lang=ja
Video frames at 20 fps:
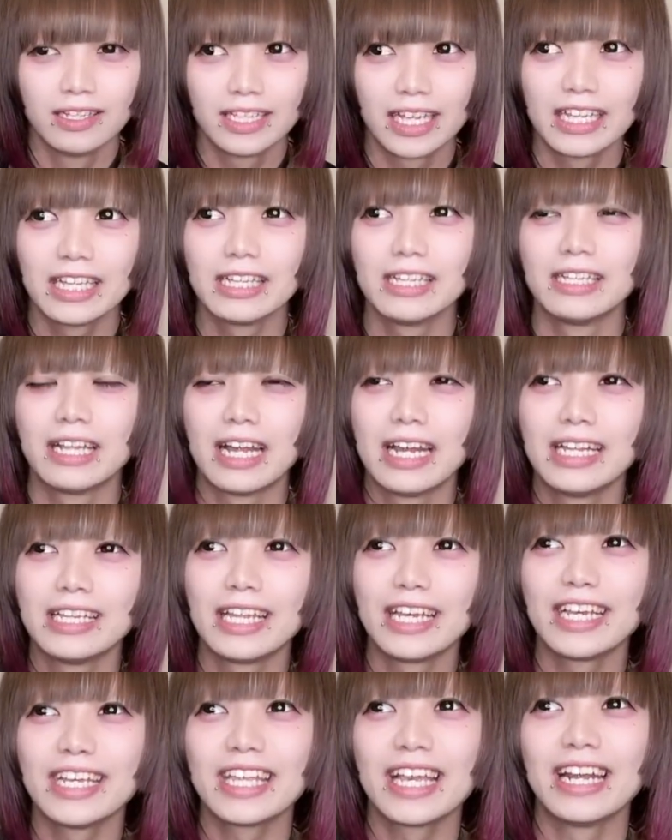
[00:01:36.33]
でね、慣れ
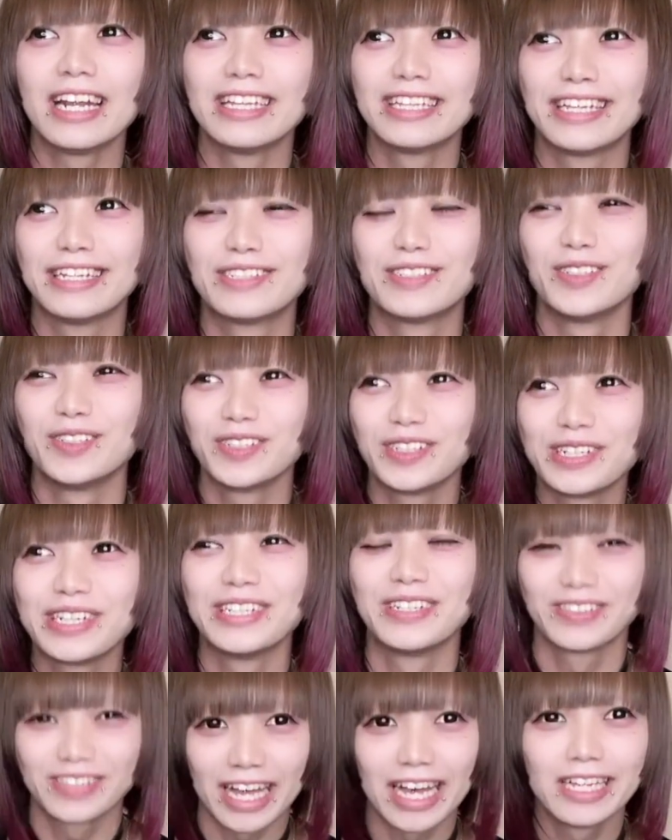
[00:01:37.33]
てきたらね、その
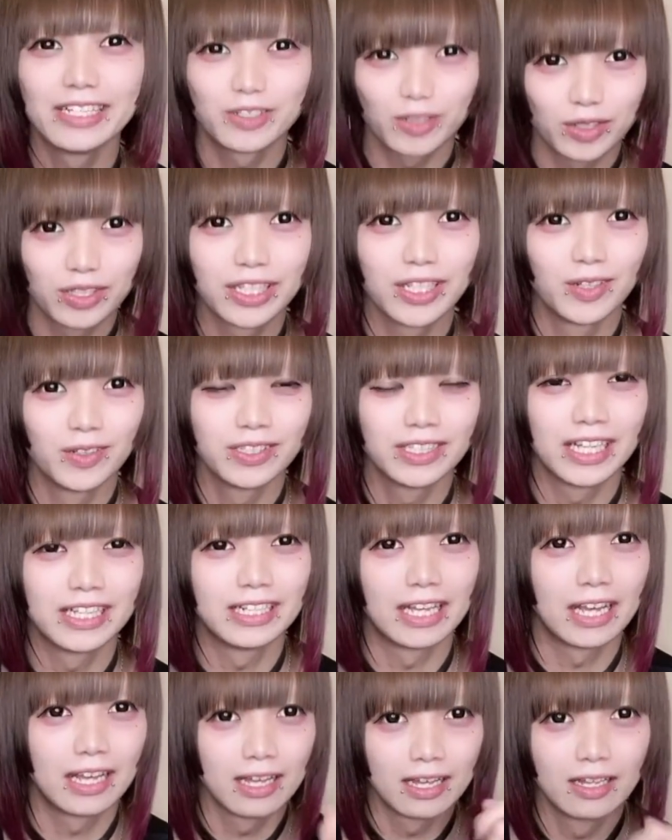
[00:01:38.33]
時の体調によっ
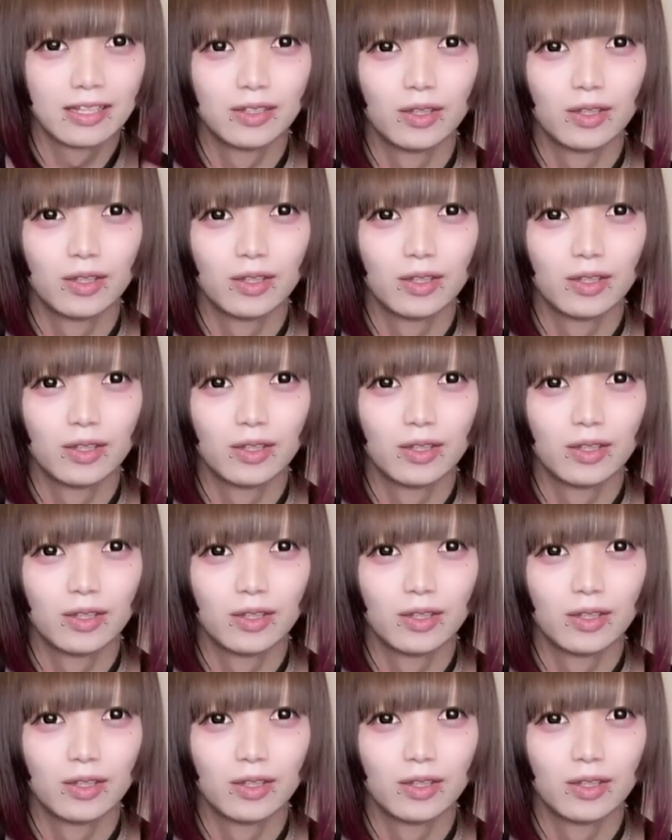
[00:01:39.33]
てね、